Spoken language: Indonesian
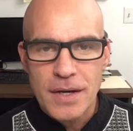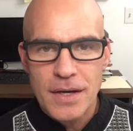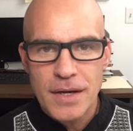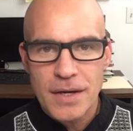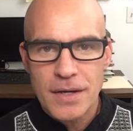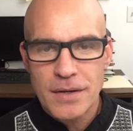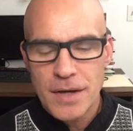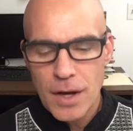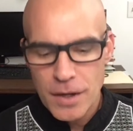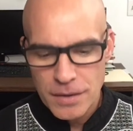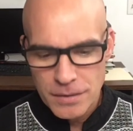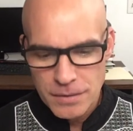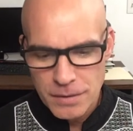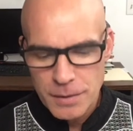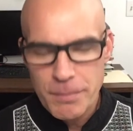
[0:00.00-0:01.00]
uh,
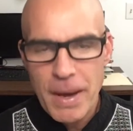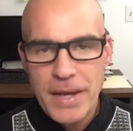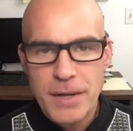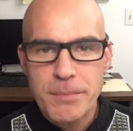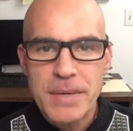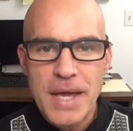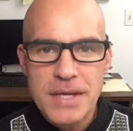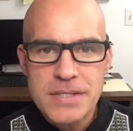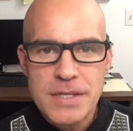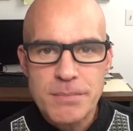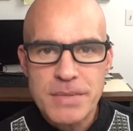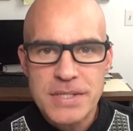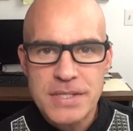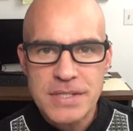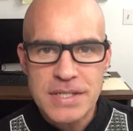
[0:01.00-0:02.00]
ibadah biasa
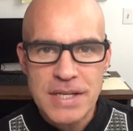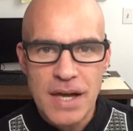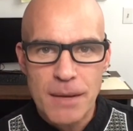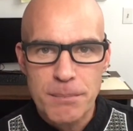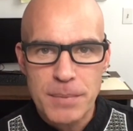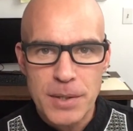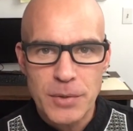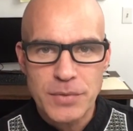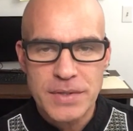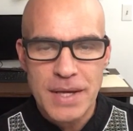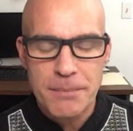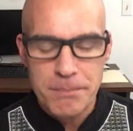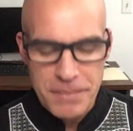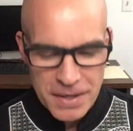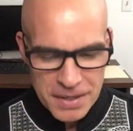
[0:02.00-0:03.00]
bisa diupload
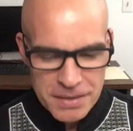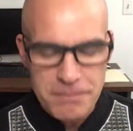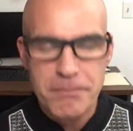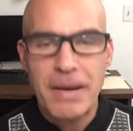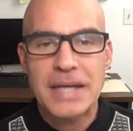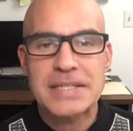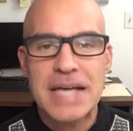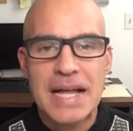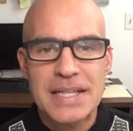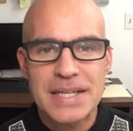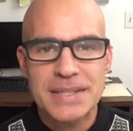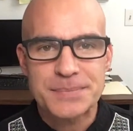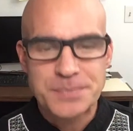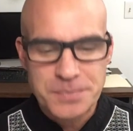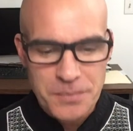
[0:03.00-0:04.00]
tanpa
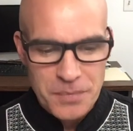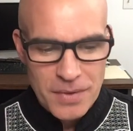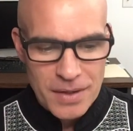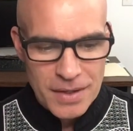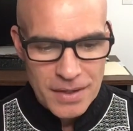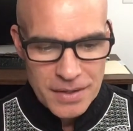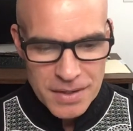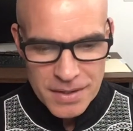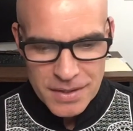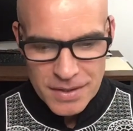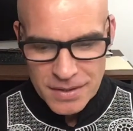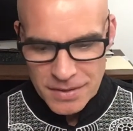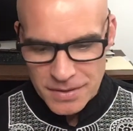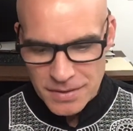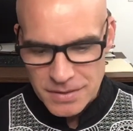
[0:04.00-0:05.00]
masalah. Nah,
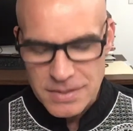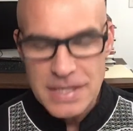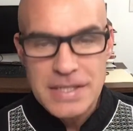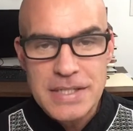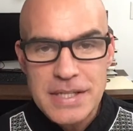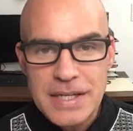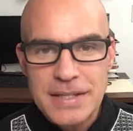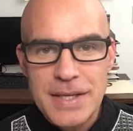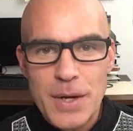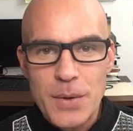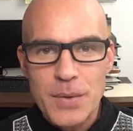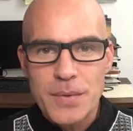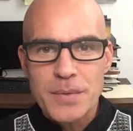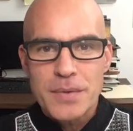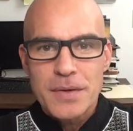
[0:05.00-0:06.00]
saya tidak
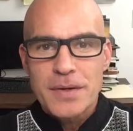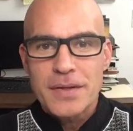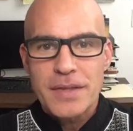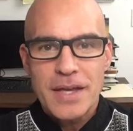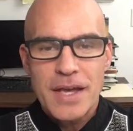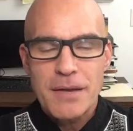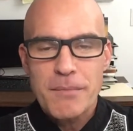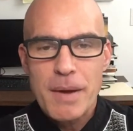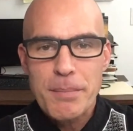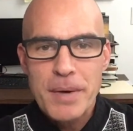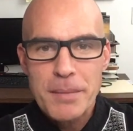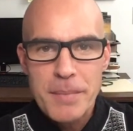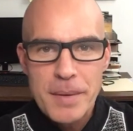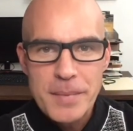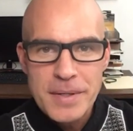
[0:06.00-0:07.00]
tahu dengan
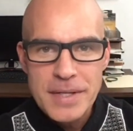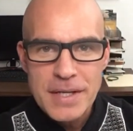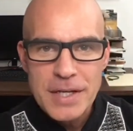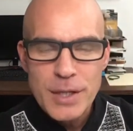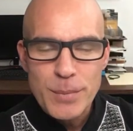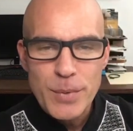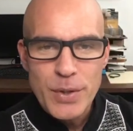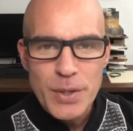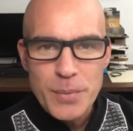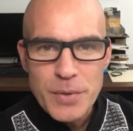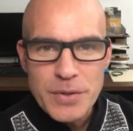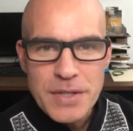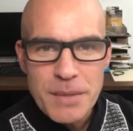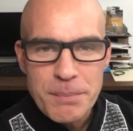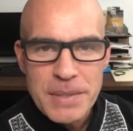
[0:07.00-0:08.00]
bapak-bapak dan
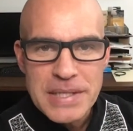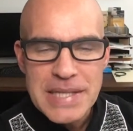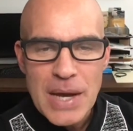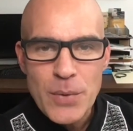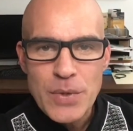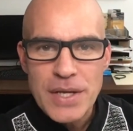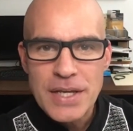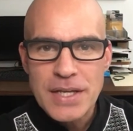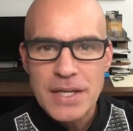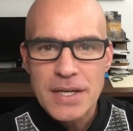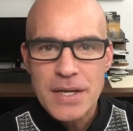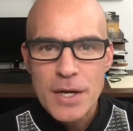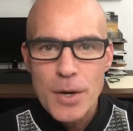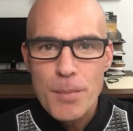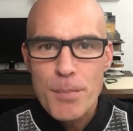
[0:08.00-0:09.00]
ibu-ibu tapi tahun ini
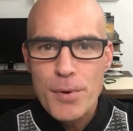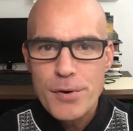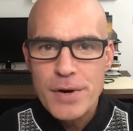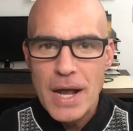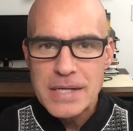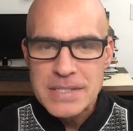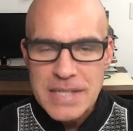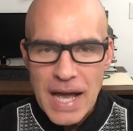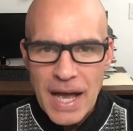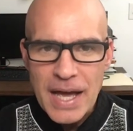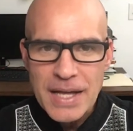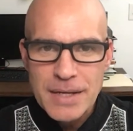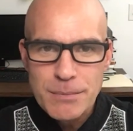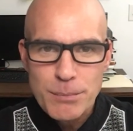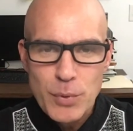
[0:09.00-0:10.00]

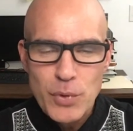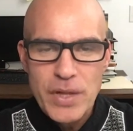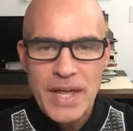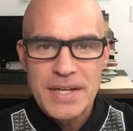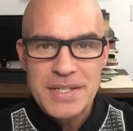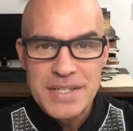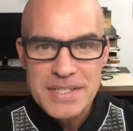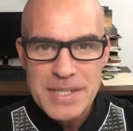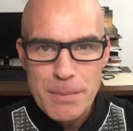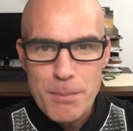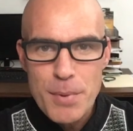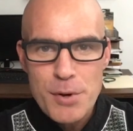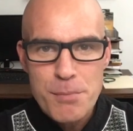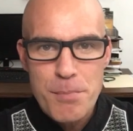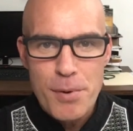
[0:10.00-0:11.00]
perasaan bulan
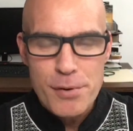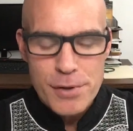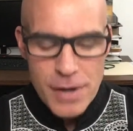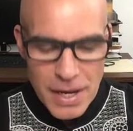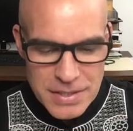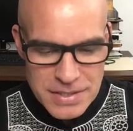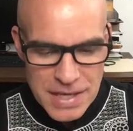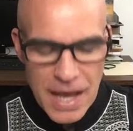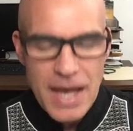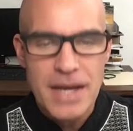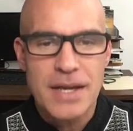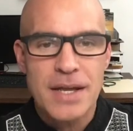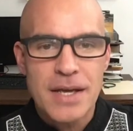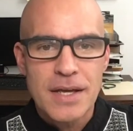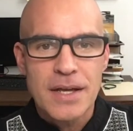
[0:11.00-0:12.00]
Desember,
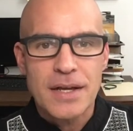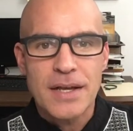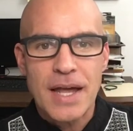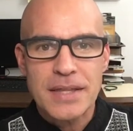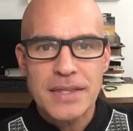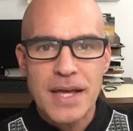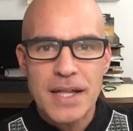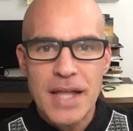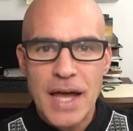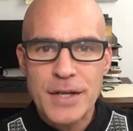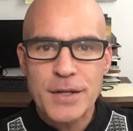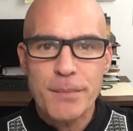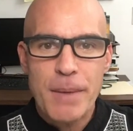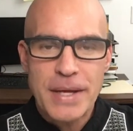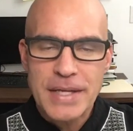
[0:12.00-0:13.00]
perasaan Natal
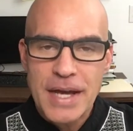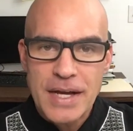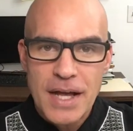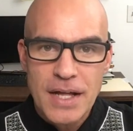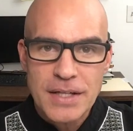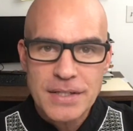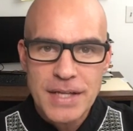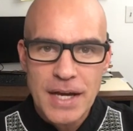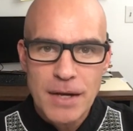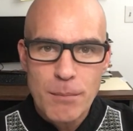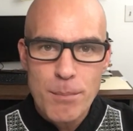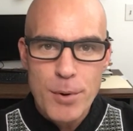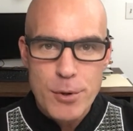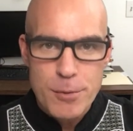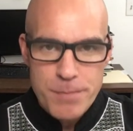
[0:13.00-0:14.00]
ada banyak hal yang
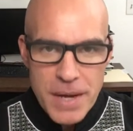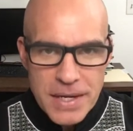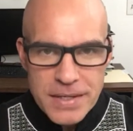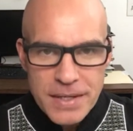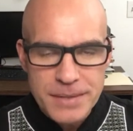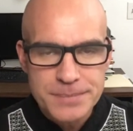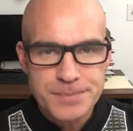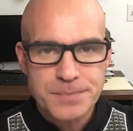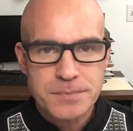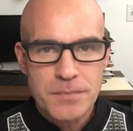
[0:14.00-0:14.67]
berbeda.